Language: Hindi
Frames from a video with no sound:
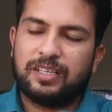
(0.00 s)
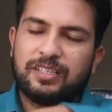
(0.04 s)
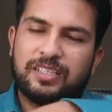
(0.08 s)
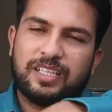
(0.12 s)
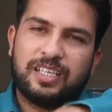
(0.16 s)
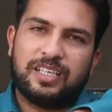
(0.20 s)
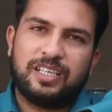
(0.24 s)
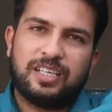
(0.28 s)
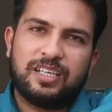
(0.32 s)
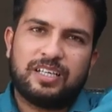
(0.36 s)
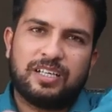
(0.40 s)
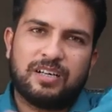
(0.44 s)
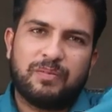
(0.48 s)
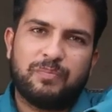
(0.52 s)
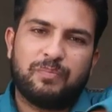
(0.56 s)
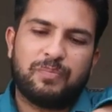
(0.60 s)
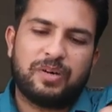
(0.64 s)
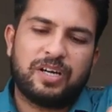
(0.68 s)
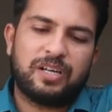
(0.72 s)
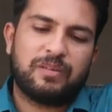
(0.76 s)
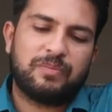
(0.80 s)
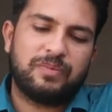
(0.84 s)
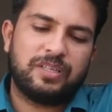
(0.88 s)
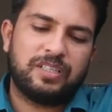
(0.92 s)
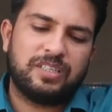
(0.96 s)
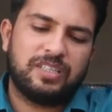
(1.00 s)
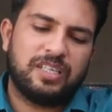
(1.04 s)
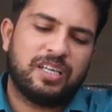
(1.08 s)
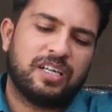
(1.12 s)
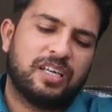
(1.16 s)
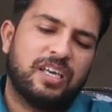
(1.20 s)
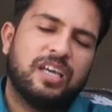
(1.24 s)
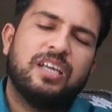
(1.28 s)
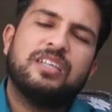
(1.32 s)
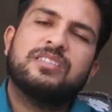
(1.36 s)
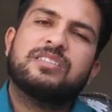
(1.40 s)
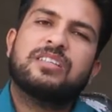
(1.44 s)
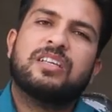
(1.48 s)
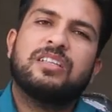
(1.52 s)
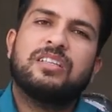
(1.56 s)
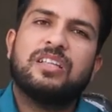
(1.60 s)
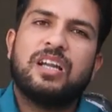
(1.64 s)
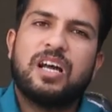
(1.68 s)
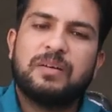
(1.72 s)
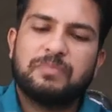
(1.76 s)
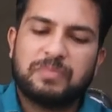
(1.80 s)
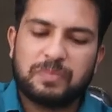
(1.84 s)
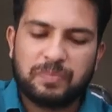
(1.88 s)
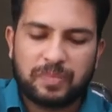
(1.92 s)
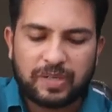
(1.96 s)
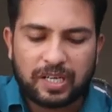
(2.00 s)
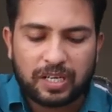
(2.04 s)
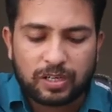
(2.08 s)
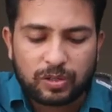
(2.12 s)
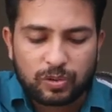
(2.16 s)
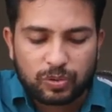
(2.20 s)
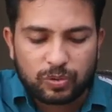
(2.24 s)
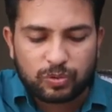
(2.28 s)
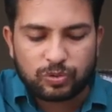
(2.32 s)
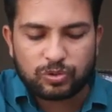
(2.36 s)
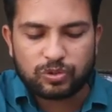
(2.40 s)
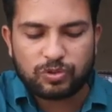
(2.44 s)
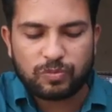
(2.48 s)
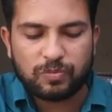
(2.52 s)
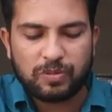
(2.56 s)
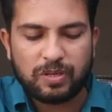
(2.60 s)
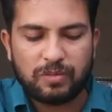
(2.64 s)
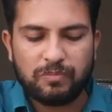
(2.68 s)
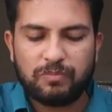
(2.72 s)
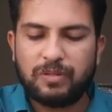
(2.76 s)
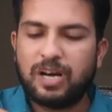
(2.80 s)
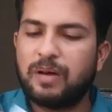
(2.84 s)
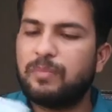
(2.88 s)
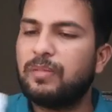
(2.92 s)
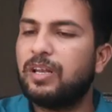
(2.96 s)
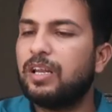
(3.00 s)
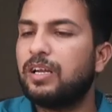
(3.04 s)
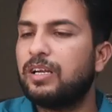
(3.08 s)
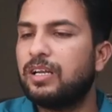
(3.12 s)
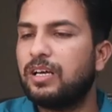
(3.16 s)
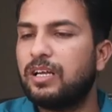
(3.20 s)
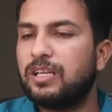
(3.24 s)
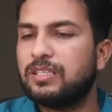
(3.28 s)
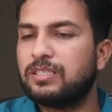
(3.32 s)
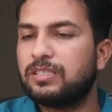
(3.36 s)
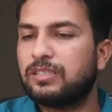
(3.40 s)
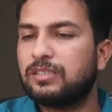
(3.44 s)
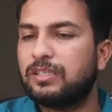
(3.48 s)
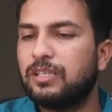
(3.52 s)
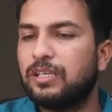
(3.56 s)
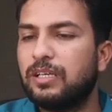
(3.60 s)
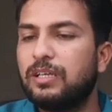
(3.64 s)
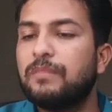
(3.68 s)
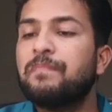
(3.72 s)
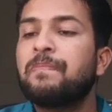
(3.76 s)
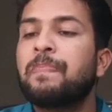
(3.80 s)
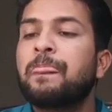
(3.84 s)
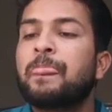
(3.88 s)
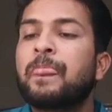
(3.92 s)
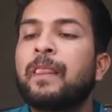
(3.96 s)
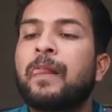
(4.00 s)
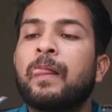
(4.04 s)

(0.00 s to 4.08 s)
देखिए कंपार्टमेंट दिया गया है इसके अंदर आप अपना कुछ भी मामला डाल सकते हैं